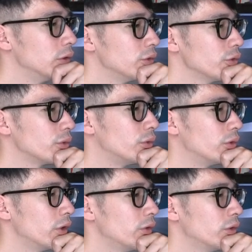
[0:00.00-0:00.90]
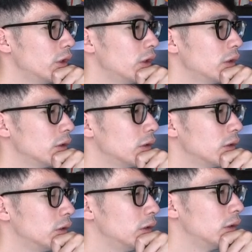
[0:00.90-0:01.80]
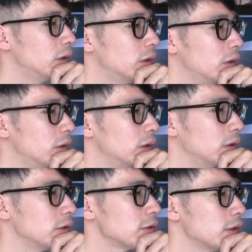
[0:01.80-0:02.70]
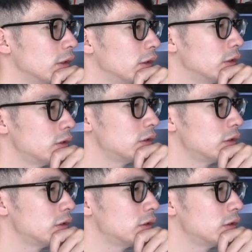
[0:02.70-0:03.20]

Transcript: ちょっとこれをねえー、探し